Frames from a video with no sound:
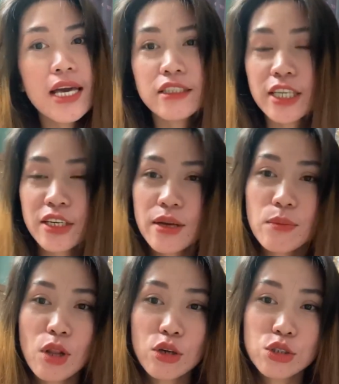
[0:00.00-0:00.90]
cherry
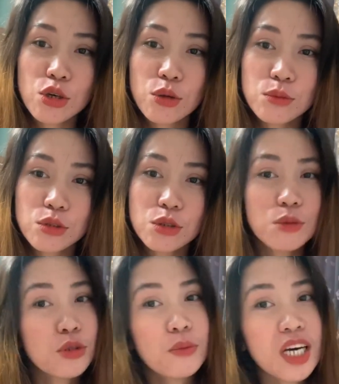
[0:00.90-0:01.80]
blossoms.
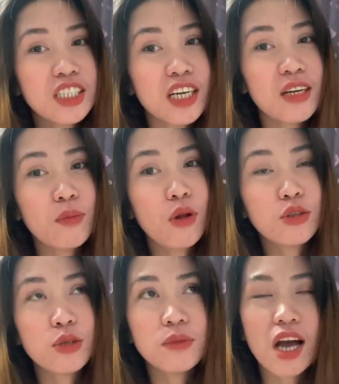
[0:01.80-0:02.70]
Yung mga cherry
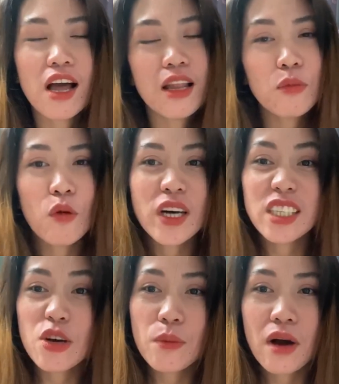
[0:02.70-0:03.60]
blossom na alam ko
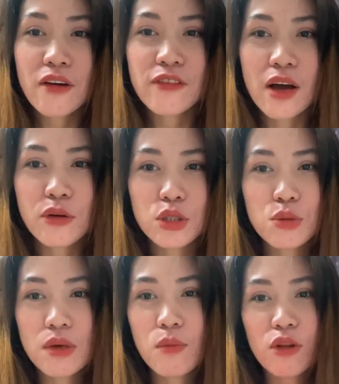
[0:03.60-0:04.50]
kasi yung mga flowers
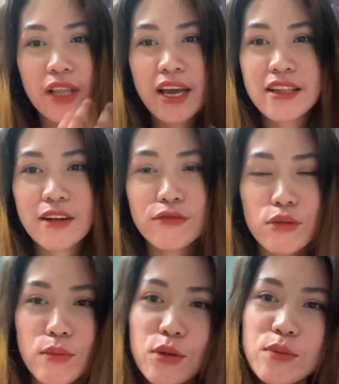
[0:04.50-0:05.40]
sumibol na eh,
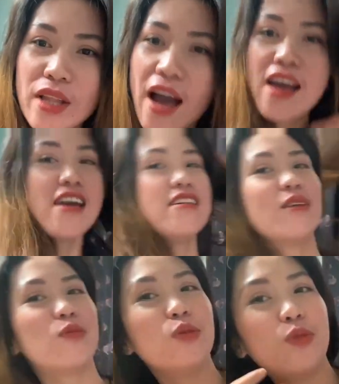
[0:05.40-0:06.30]
nagblubloom na,
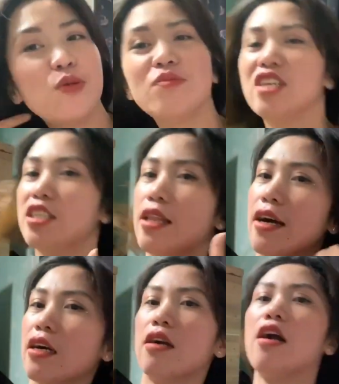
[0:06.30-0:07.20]
nagblubloom na
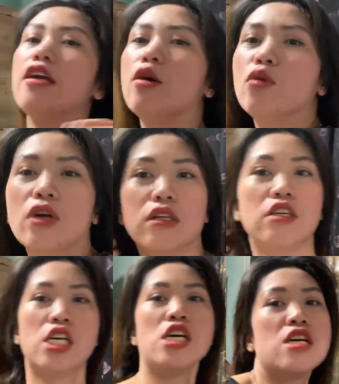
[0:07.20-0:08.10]
sila. Kaya ko
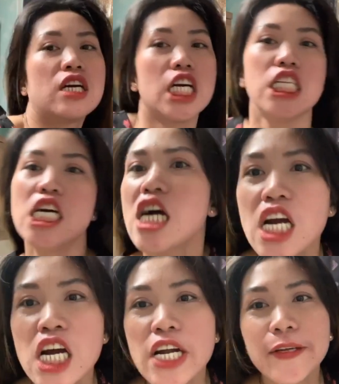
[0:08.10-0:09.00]

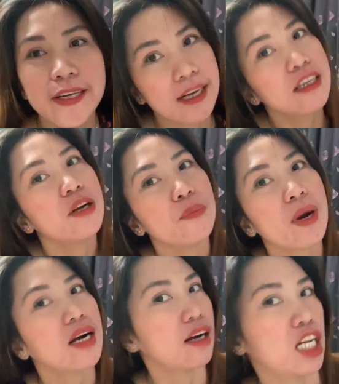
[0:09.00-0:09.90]
ganun, ganun,
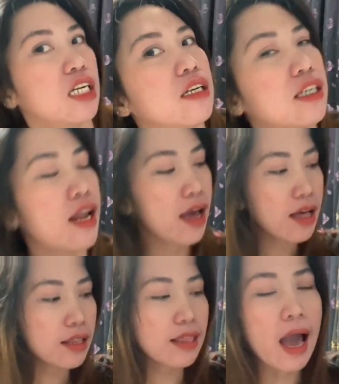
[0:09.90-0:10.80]
pa ganun.
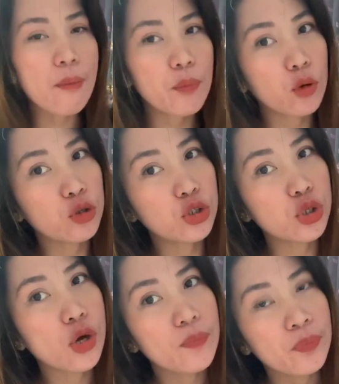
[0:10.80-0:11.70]

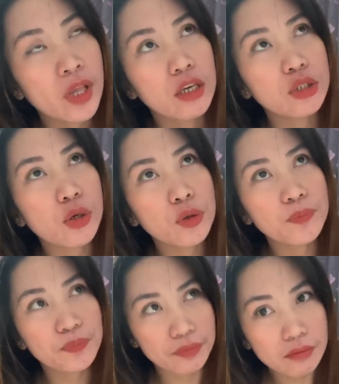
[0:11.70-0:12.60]
Tapos, so,
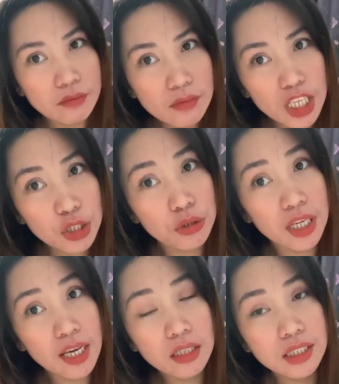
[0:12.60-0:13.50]

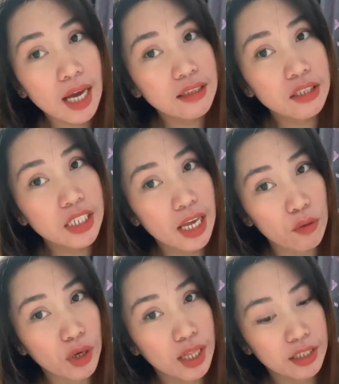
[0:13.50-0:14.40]
today is Saturday,
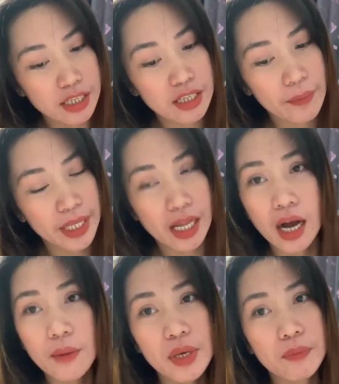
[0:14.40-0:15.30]
wala din naman na
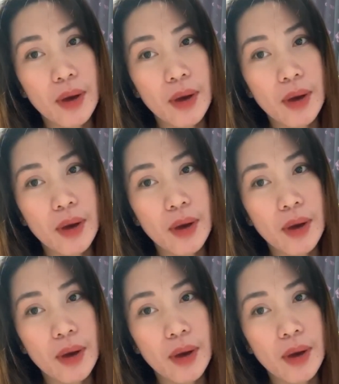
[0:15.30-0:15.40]
kaming